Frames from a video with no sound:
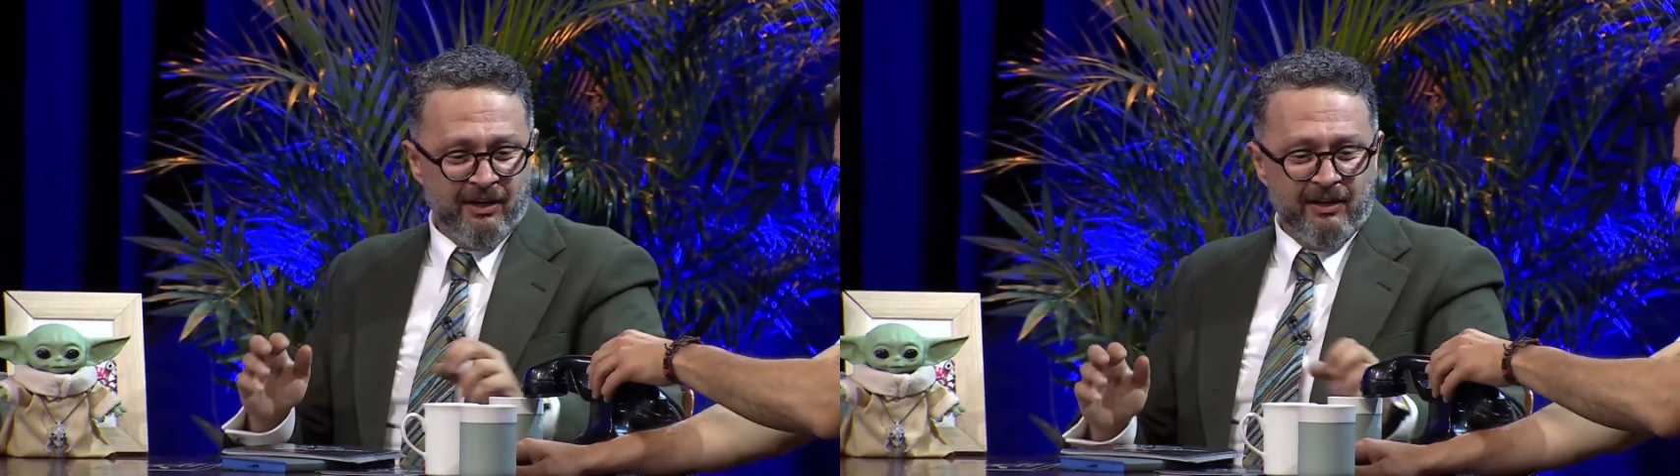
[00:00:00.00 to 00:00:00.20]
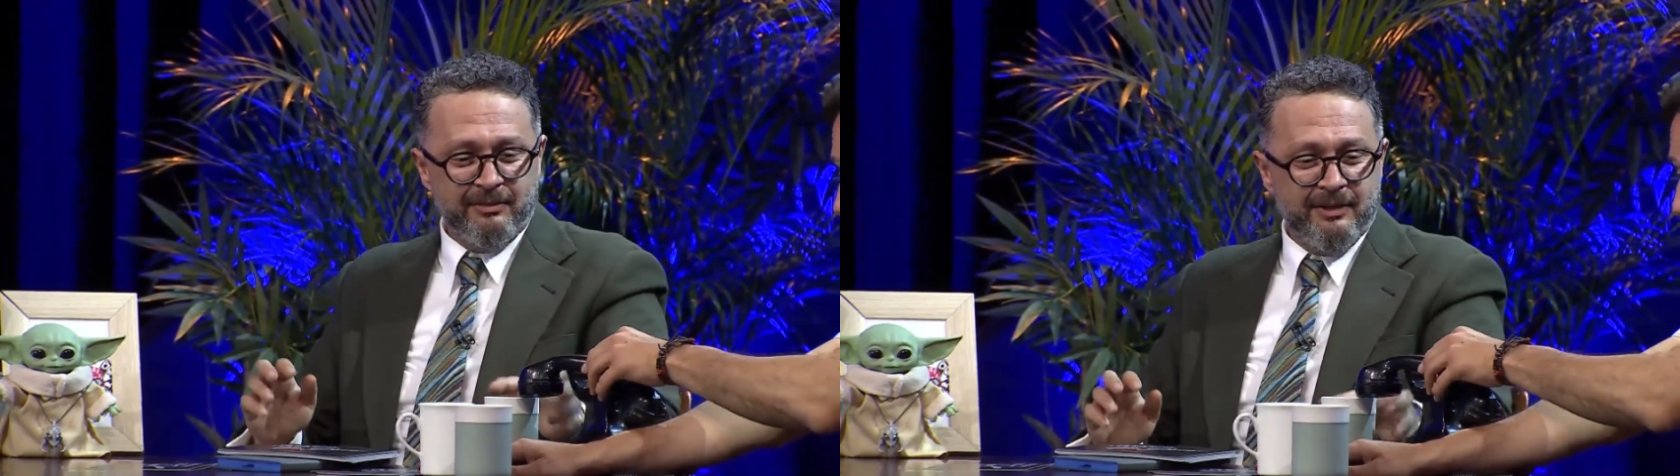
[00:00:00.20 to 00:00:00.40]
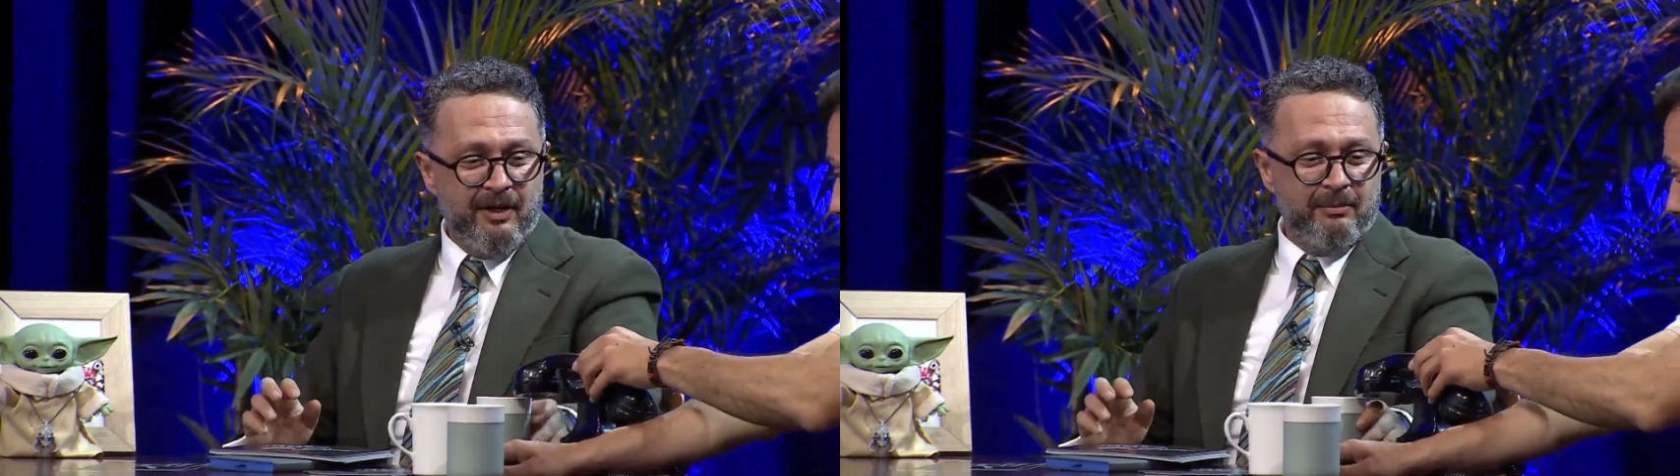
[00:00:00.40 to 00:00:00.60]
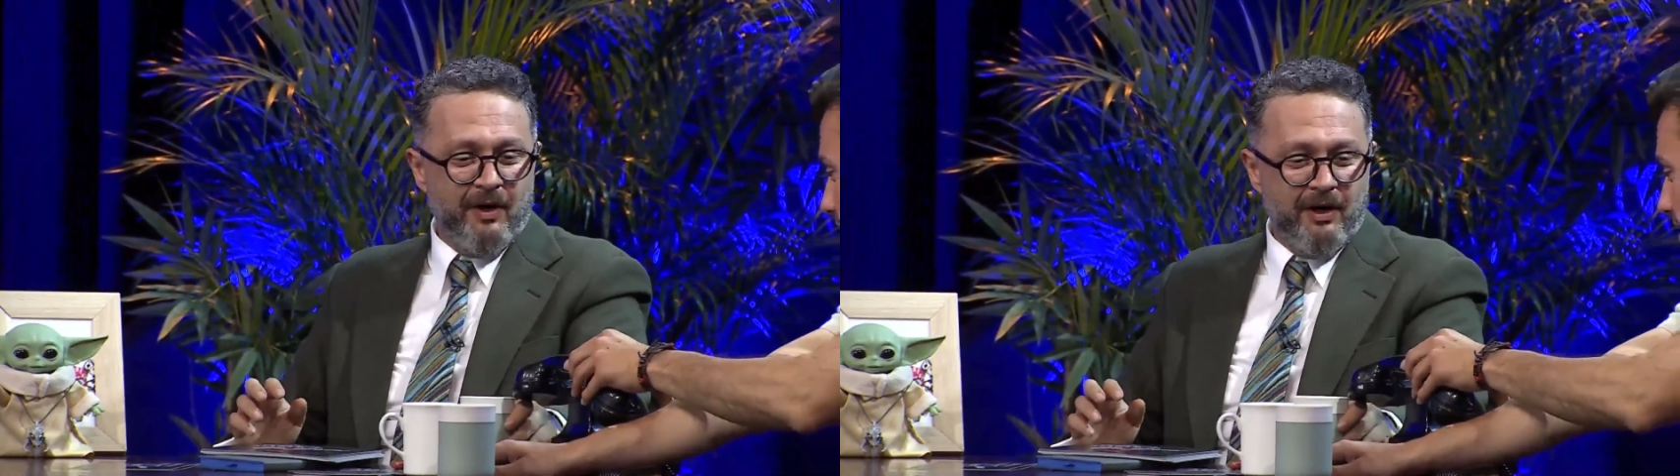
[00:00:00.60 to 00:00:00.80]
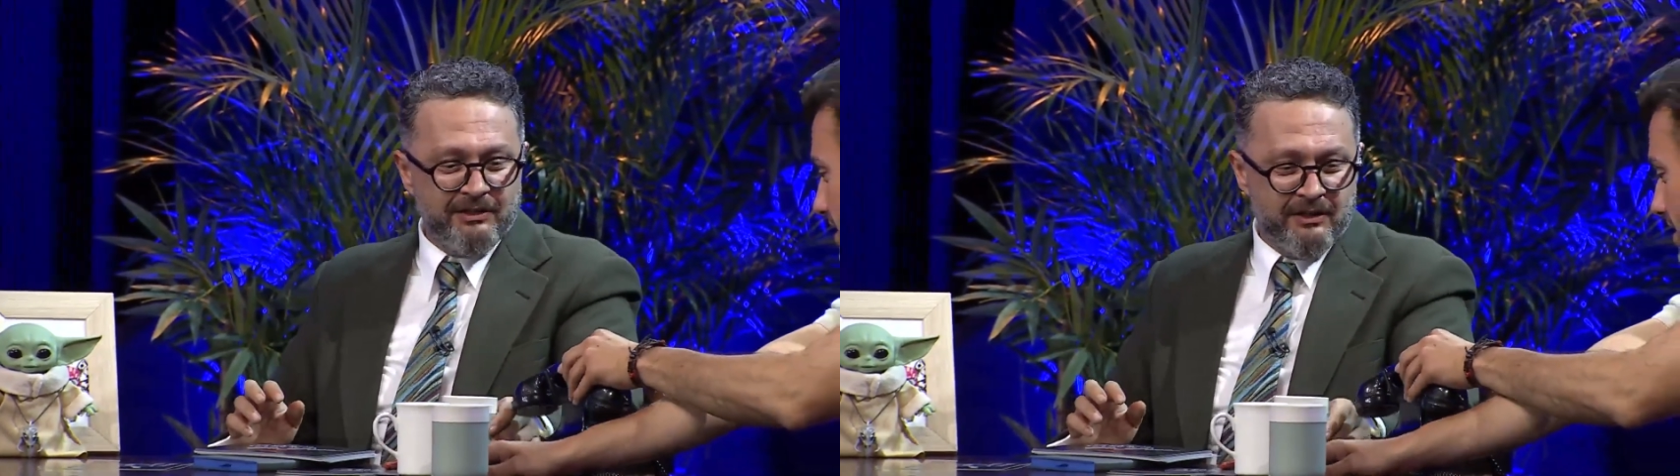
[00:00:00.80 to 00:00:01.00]
bak telefon Adam-
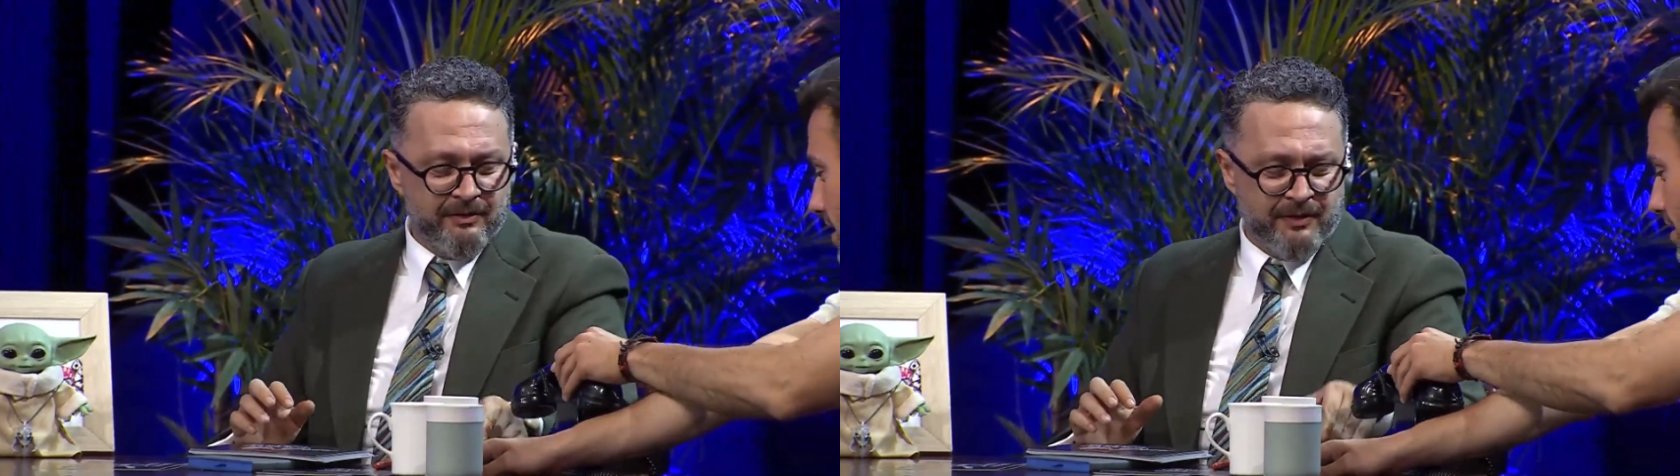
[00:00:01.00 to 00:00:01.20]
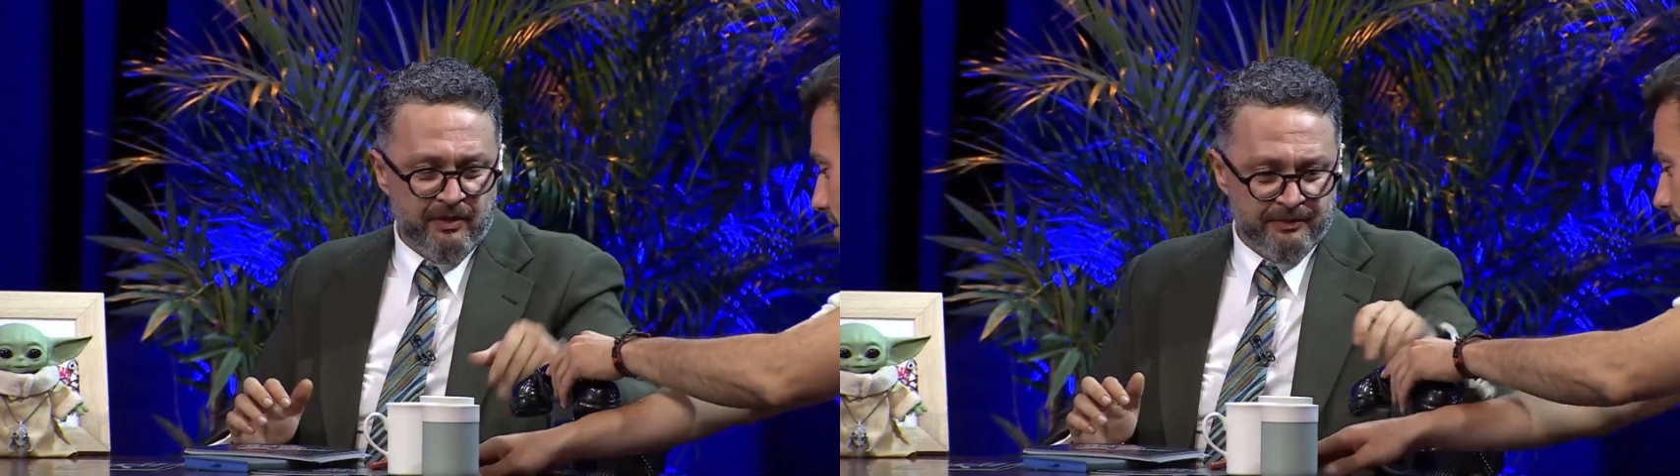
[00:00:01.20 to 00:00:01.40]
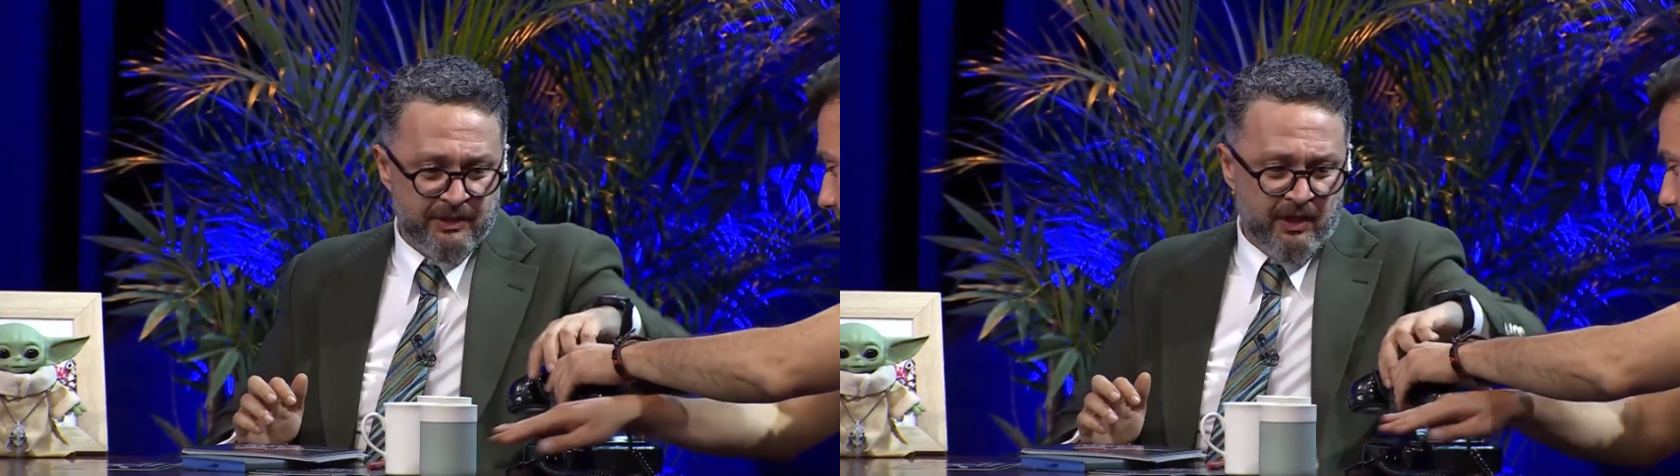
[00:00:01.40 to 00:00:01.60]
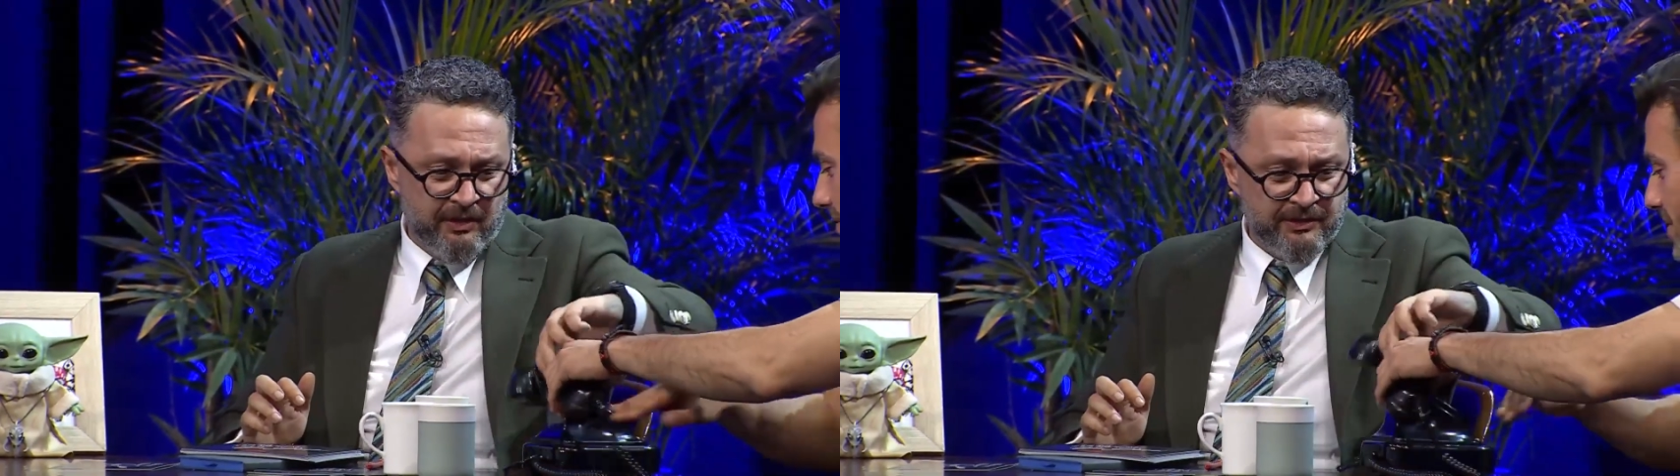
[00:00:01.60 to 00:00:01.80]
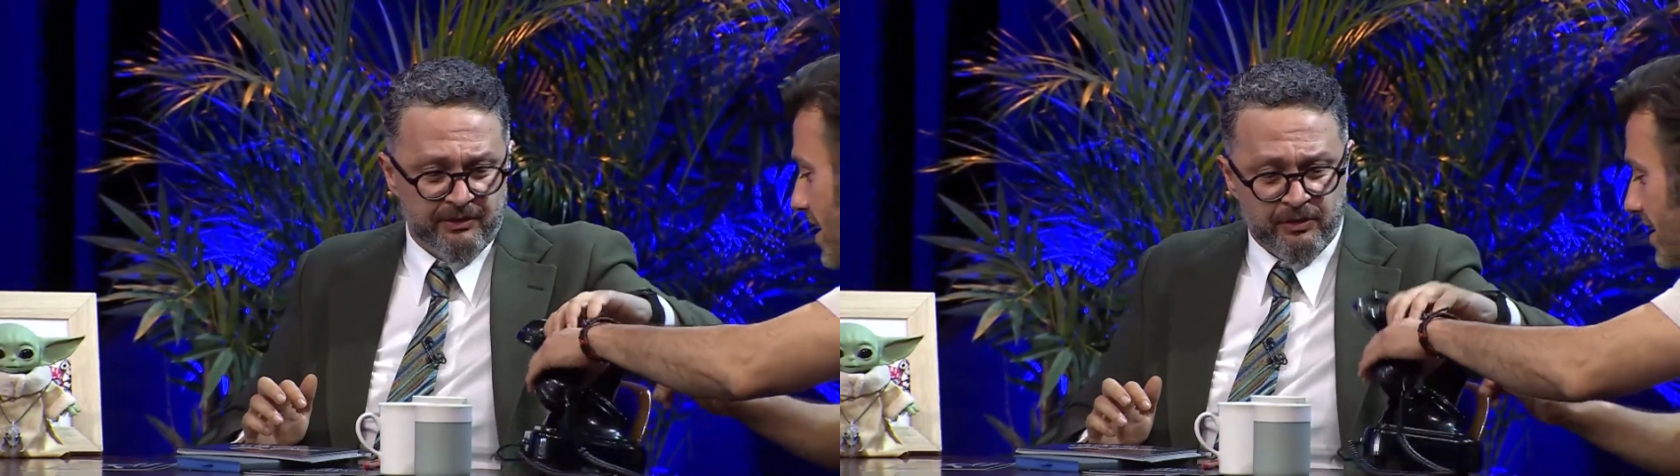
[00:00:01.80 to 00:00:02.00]
oynadı yerinden.
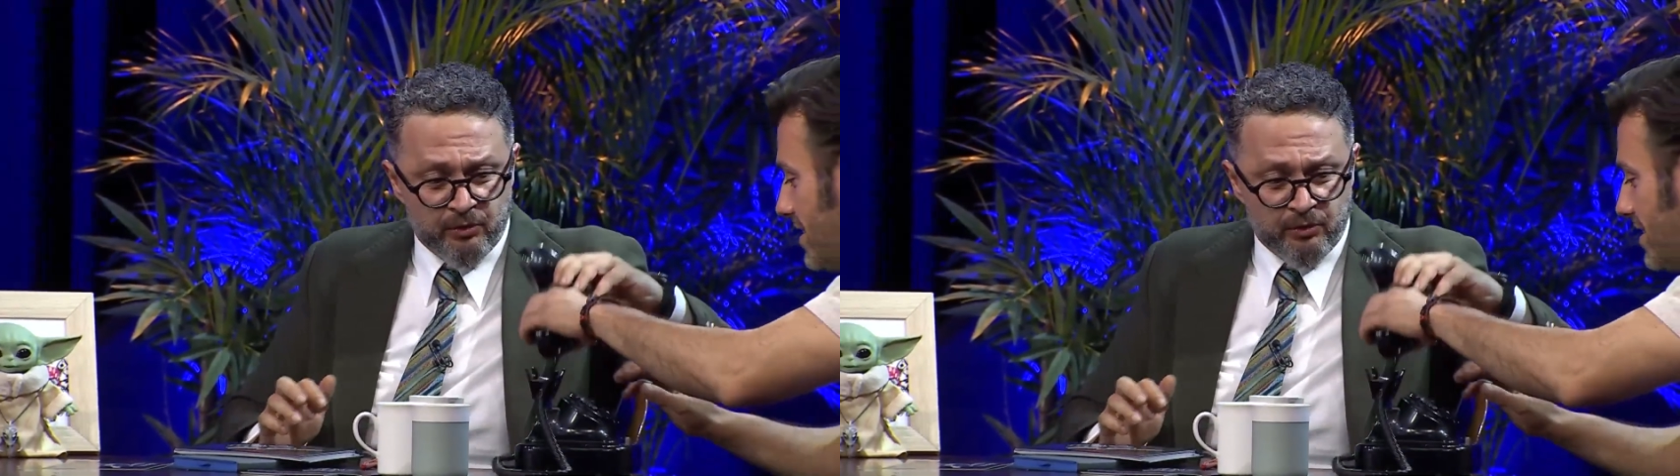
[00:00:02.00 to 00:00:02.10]
Yani